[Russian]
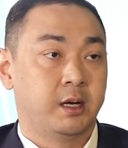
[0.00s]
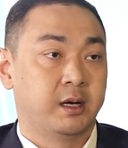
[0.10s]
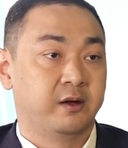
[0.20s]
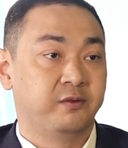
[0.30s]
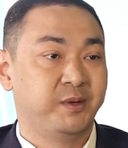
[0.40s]

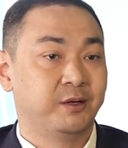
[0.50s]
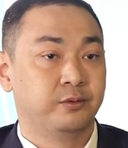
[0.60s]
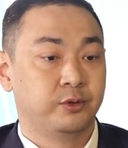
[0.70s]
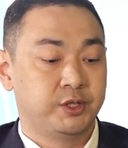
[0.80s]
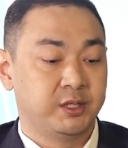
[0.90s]
а, в
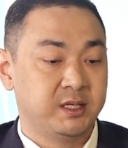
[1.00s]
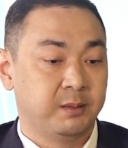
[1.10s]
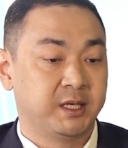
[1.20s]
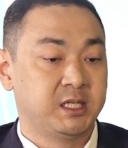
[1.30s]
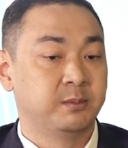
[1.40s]
первую очередь
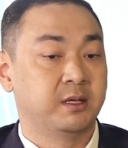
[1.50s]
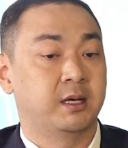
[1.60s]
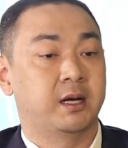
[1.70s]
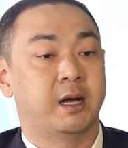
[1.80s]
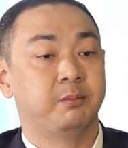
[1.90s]

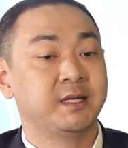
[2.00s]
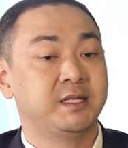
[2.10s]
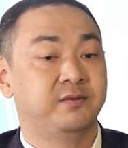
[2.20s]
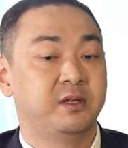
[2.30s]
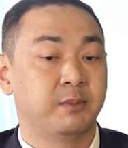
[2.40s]
необходимо
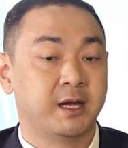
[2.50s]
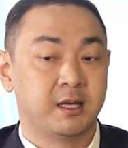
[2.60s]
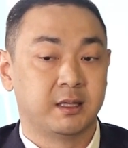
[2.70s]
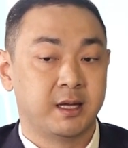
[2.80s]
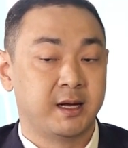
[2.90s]
обратить
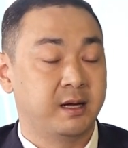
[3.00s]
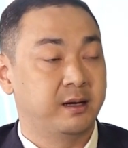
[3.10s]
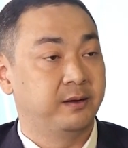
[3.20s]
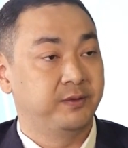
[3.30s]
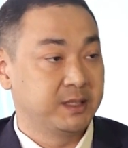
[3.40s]
внимание на
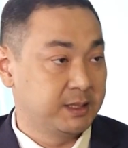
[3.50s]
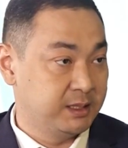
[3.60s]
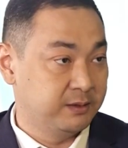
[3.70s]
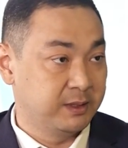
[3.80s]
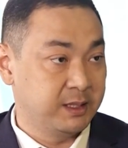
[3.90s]
а,
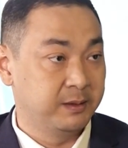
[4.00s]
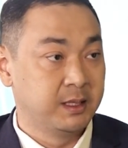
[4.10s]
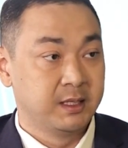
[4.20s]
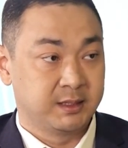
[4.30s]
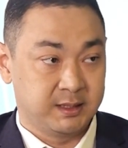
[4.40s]
финансирование
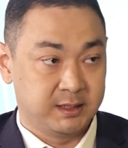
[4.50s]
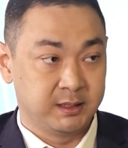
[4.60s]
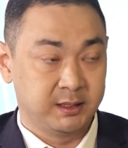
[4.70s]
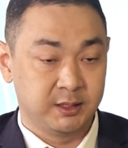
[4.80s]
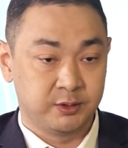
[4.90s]
со
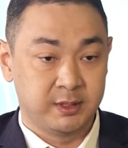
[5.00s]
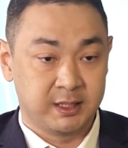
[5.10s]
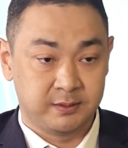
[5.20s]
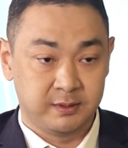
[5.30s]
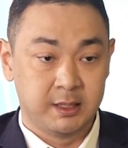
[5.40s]
стороны
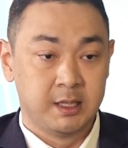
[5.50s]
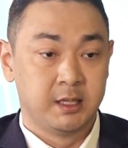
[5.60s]
государства.